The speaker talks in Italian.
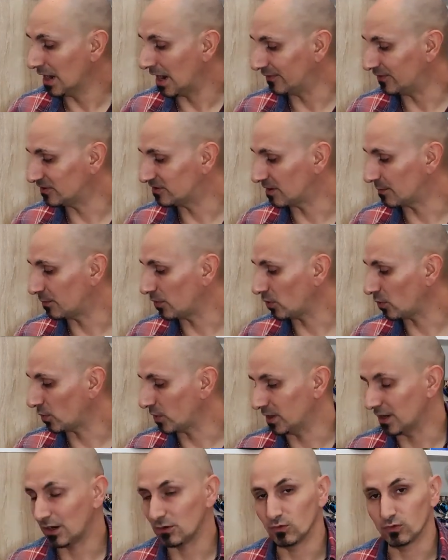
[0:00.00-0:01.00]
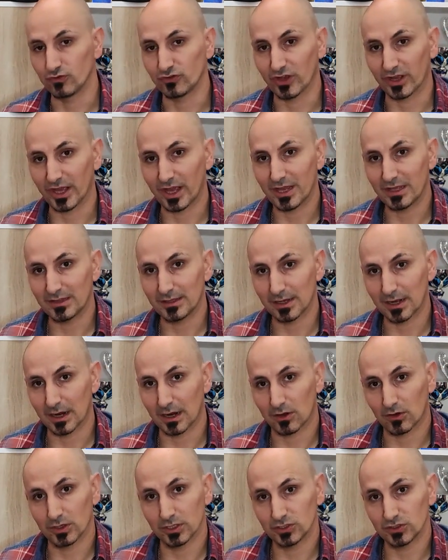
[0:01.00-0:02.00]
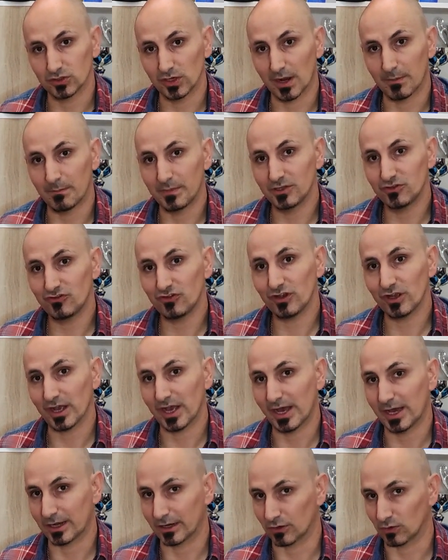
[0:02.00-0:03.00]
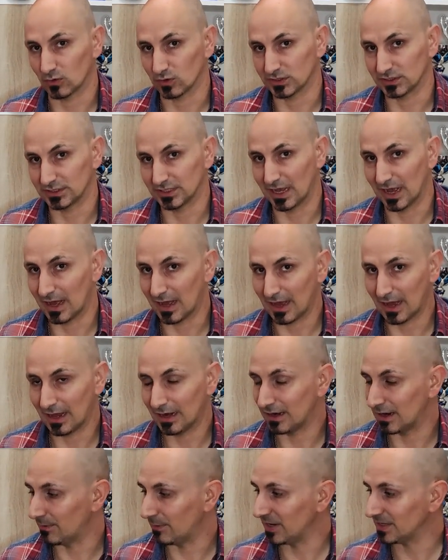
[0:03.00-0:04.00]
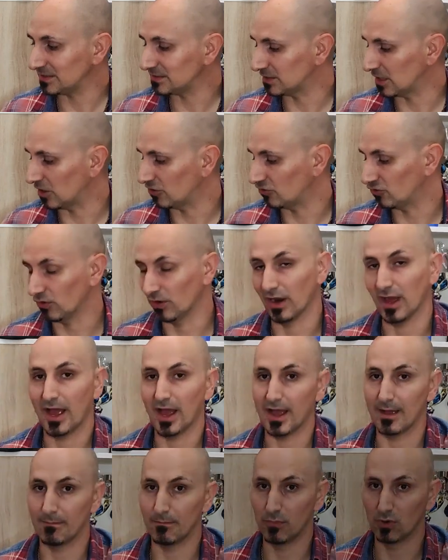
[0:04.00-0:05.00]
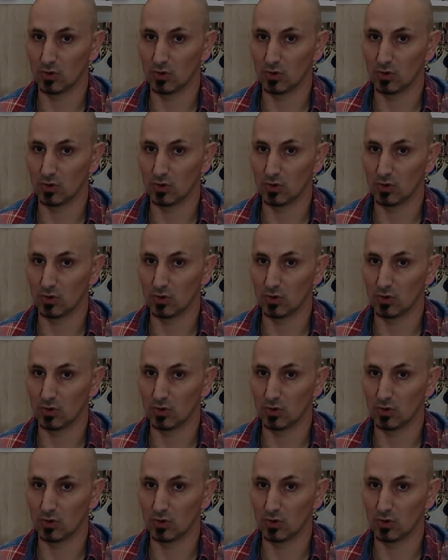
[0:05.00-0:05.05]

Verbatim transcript: Ad esempio qui la luce che indica la connessione al PC è rossa, alla PlayStation è